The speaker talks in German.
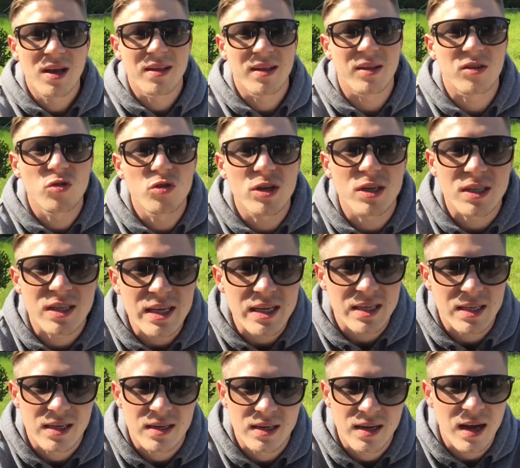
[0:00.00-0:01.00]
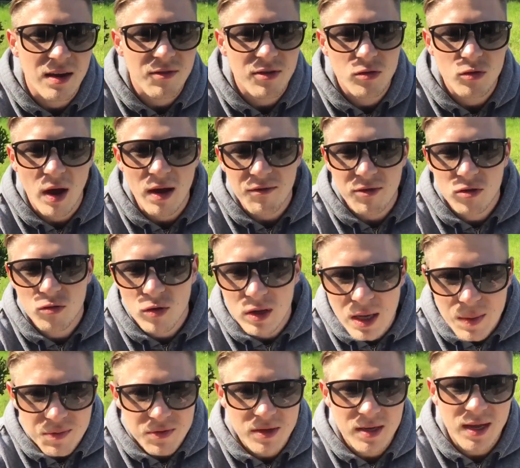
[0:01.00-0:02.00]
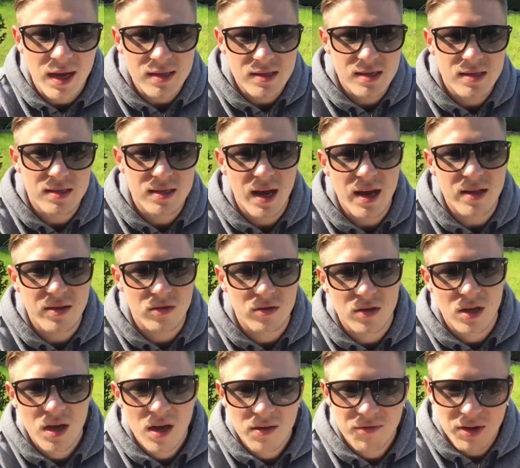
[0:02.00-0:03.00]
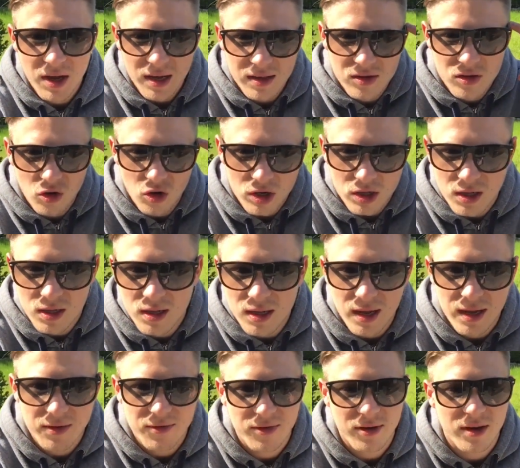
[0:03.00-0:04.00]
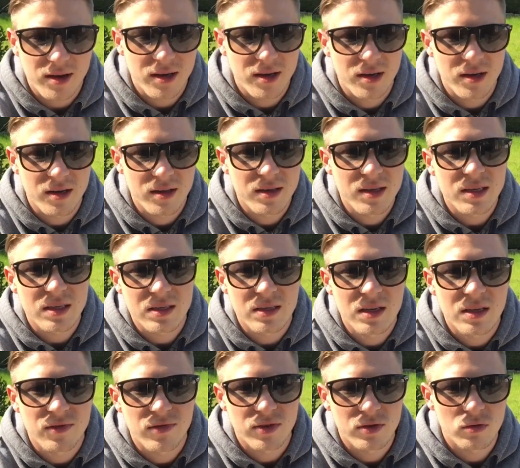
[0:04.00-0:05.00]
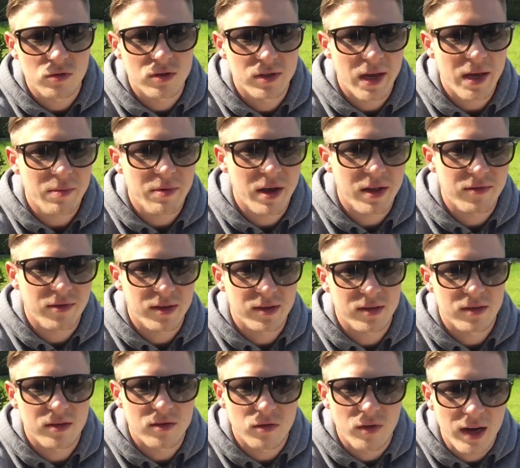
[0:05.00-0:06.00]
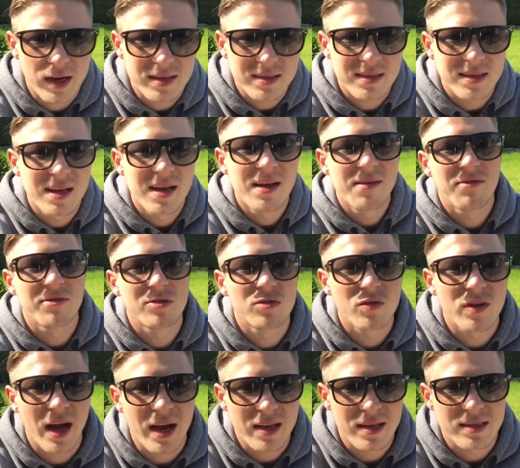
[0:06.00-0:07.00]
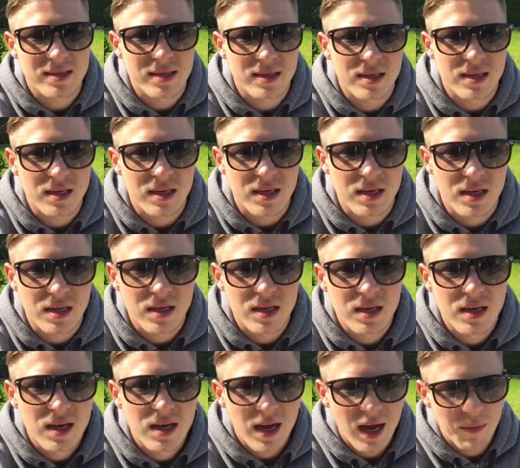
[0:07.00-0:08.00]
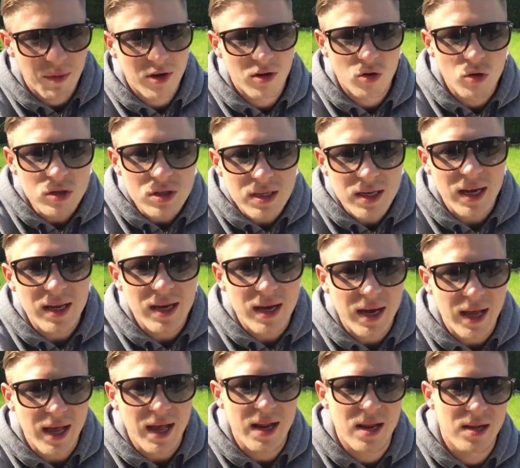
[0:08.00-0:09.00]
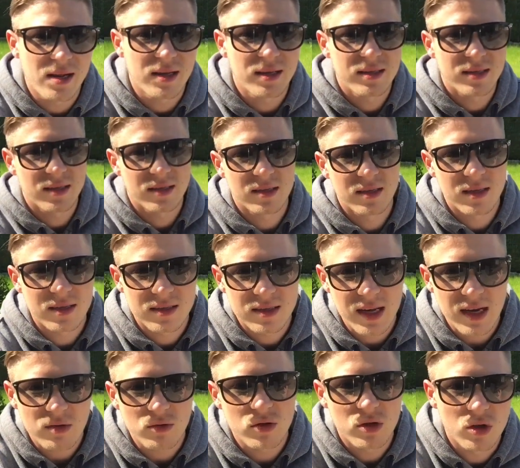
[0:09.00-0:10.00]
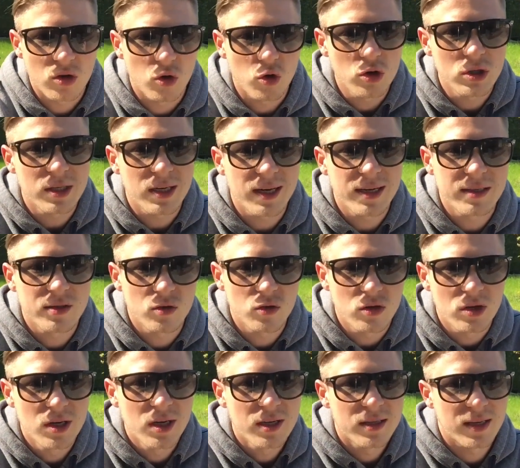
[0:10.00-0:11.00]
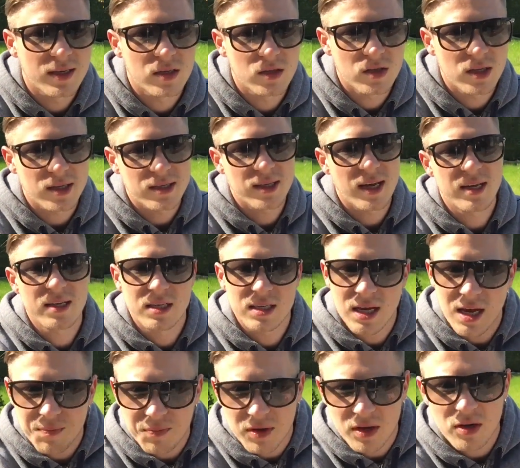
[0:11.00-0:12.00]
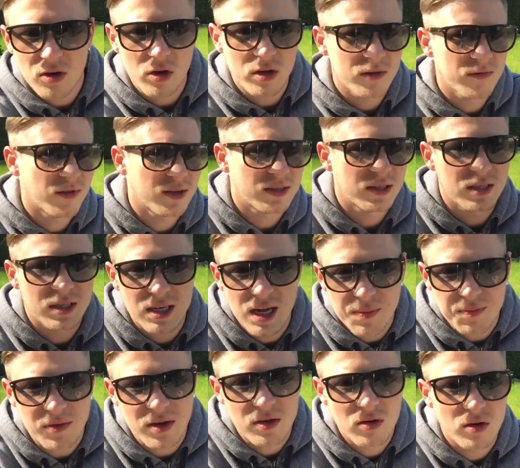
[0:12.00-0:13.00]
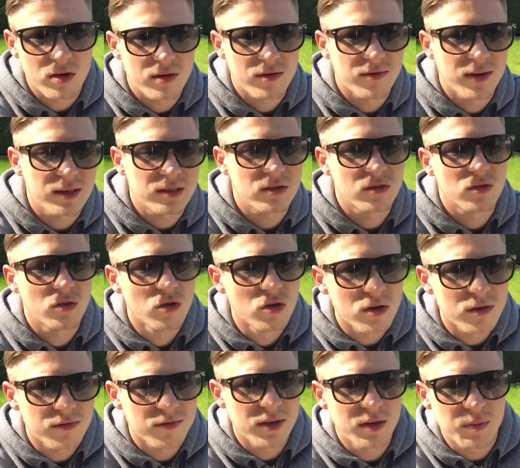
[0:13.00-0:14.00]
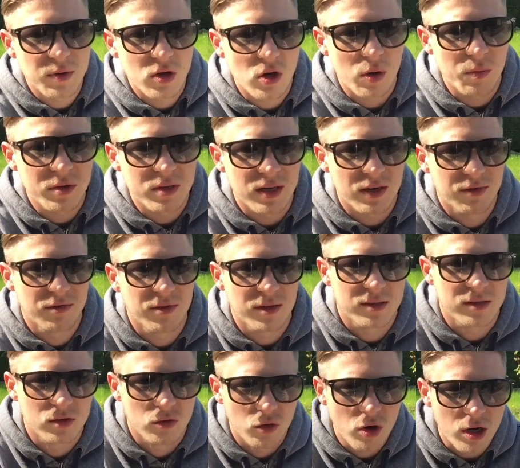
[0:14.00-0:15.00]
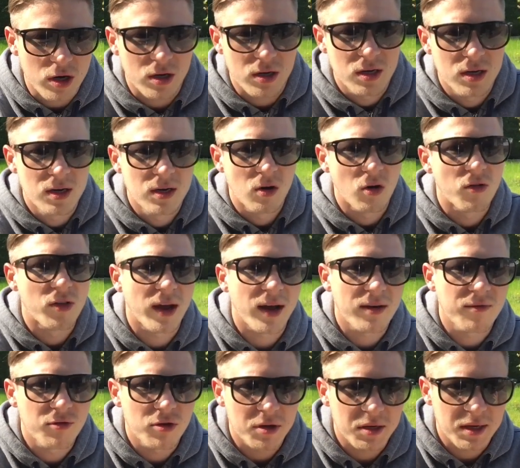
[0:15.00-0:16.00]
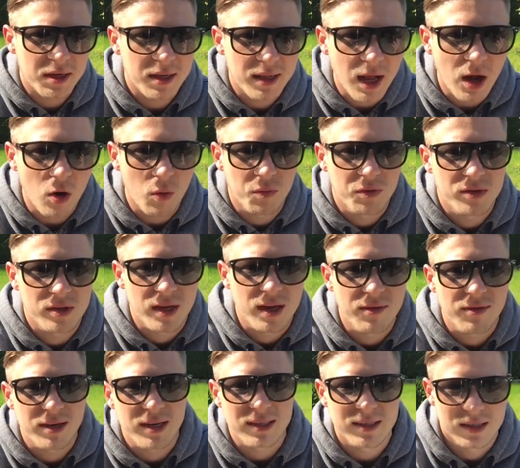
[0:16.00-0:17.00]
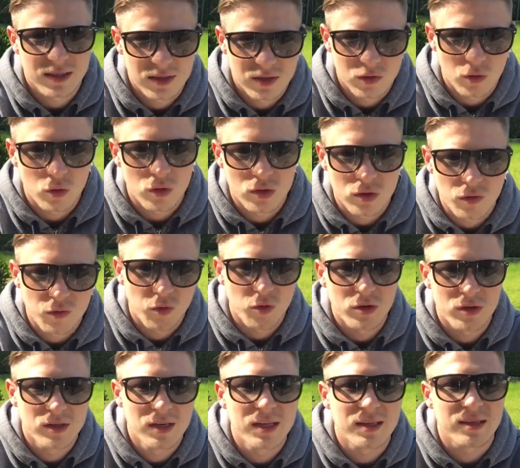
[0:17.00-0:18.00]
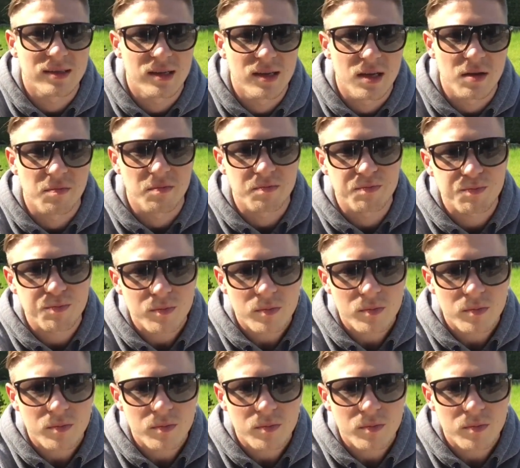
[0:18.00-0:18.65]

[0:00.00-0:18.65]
Natürlich nicht, ja, wenn du einfach nur gibst die ganze Zeit und wie ein Trottel einfach äh, nicht, nicht versuchst, selber etwas zu reißen, wirst du gar nichts hinkriegen. Aber grundgenerell ist es eine sehr gute Grundhaltung, dass du sagst, hey, ich gebe den Leuten was, ich gebe den Leuten was und irgendwie bekomme ich dafür was zurück und daran wirklich glaubst, ja, weil das so, so funktioniert das Leben.